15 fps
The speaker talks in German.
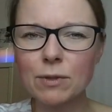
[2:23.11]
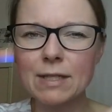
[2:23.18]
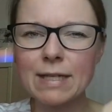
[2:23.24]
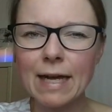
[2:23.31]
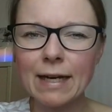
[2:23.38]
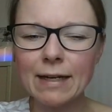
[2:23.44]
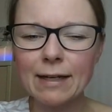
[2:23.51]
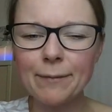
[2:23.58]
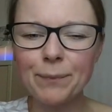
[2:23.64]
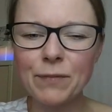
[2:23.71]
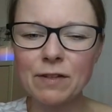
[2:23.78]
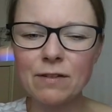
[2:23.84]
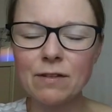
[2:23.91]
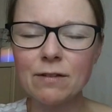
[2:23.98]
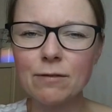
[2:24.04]
Und dann
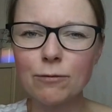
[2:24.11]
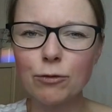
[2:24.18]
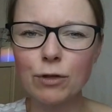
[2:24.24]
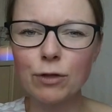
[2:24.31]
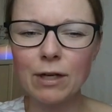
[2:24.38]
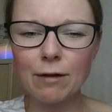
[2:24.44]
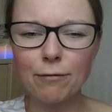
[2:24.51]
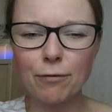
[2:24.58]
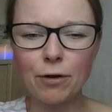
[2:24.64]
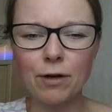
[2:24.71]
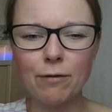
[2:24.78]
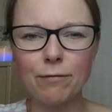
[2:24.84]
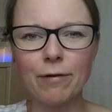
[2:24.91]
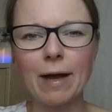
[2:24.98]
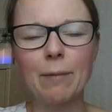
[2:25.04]
gibt es diesen
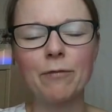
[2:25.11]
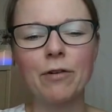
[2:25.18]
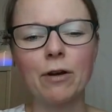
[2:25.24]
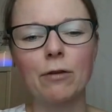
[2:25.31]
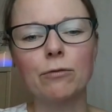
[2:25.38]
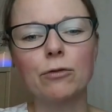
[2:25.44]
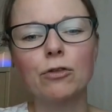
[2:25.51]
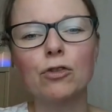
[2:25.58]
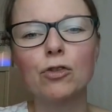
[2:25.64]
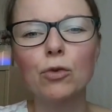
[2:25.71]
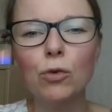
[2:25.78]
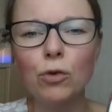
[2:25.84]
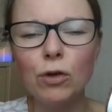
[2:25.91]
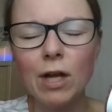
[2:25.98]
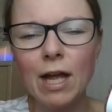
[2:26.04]
wundervollen Farbverlauf. Und
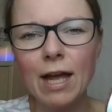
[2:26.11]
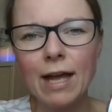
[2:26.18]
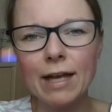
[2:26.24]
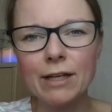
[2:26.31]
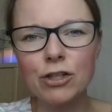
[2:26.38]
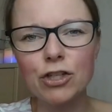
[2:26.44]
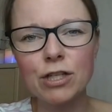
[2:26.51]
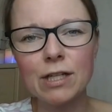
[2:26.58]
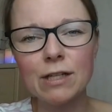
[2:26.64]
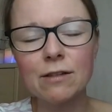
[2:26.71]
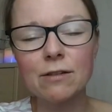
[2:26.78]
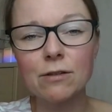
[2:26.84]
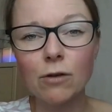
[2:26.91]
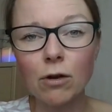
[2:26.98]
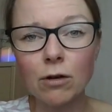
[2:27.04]
so
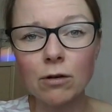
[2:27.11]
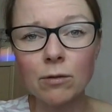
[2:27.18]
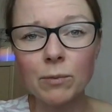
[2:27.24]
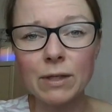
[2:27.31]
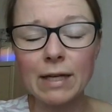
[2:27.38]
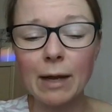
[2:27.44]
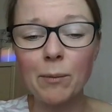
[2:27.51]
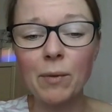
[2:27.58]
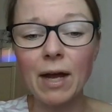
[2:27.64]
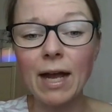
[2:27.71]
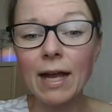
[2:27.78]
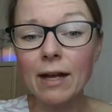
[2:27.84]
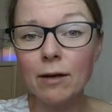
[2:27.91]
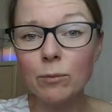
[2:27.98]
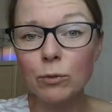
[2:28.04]
entstehen Socken mit einem
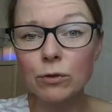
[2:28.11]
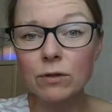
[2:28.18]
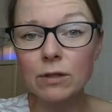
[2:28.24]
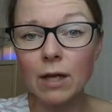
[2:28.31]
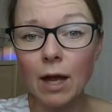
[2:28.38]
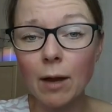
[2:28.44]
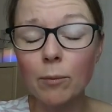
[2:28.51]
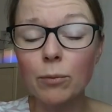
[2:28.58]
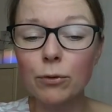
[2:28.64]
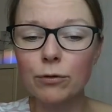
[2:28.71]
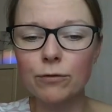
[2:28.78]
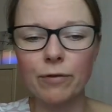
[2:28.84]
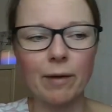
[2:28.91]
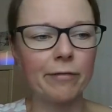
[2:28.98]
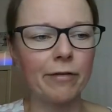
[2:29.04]
Ringelmuster
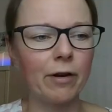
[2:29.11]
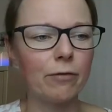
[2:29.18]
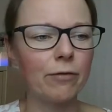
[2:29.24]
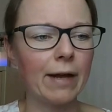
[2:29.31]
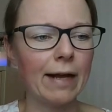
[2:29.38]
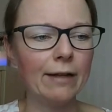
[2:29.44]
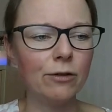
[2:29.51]
plus Farbverlauf.